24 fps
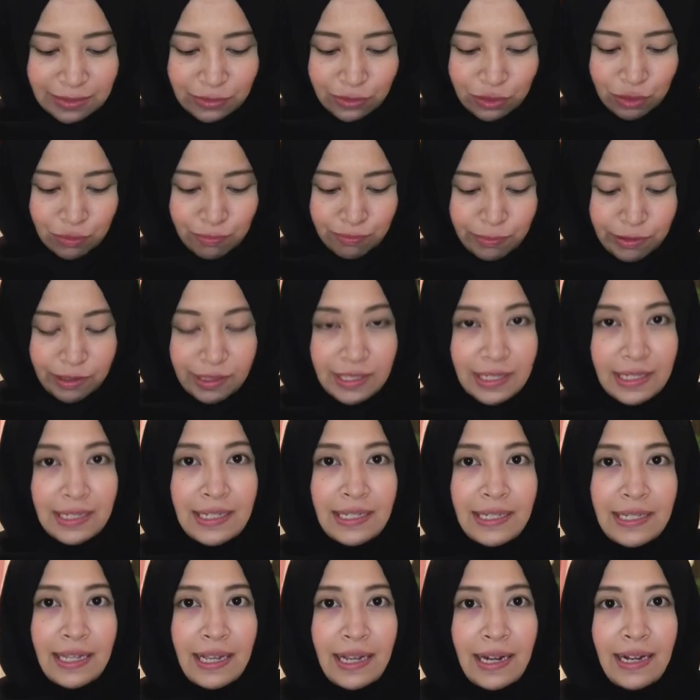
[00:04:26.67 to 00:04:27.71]
kupon
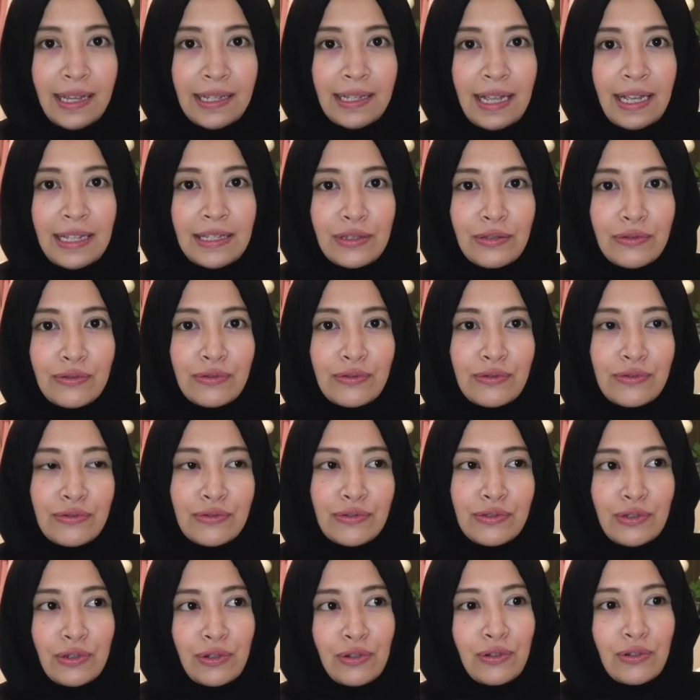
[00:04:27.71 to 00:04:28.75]
ke salah satu
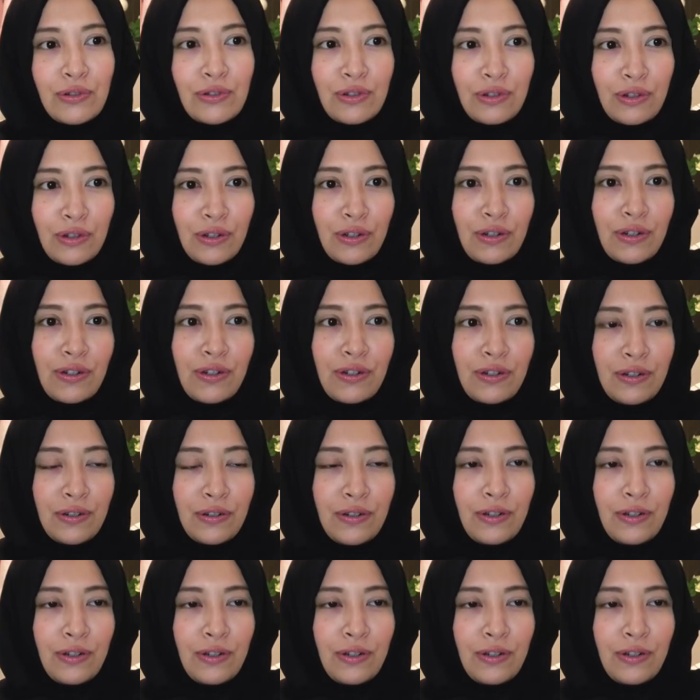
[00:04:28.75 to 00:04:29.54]
toko